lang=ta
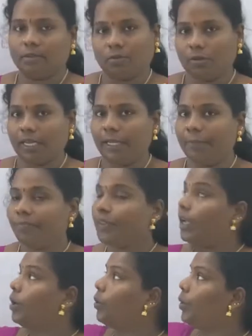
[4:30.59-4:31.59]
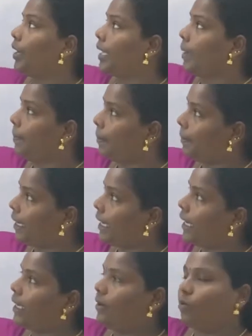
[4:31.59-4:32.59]
ஓகே உன்னுடைய அப்பா பேர்
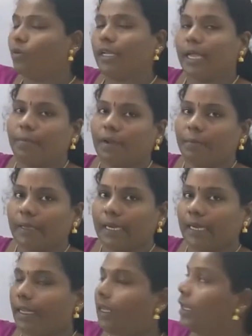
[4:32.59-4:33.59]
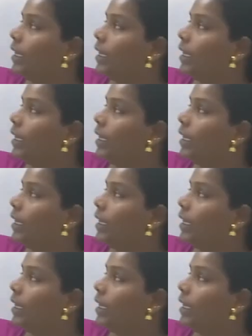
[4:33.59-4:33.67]
என்ன உன்னுடைய அம்மா பேர் என்ன